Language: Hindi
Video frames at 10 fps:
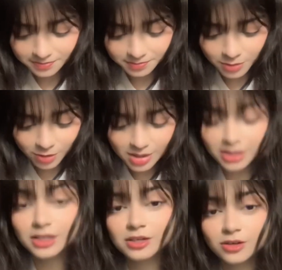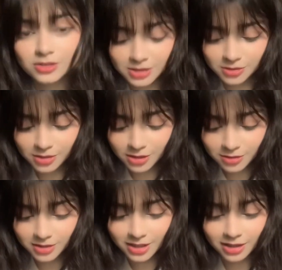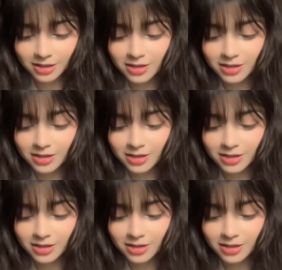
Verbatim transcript: बहुत ज़्यादा क्रियोसिटी होगी क्योंकि